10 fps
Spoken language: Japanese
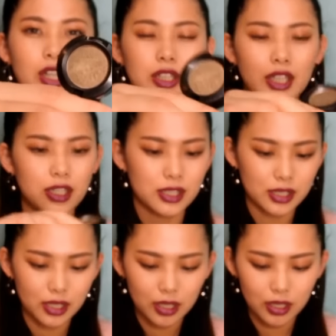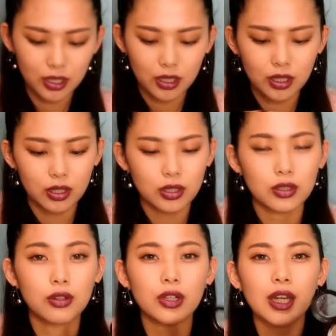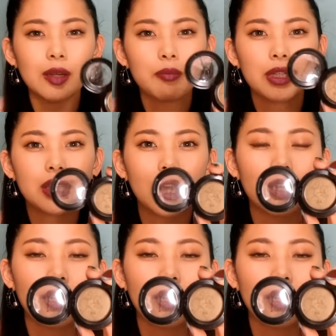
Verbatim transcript: ですグリーンみたい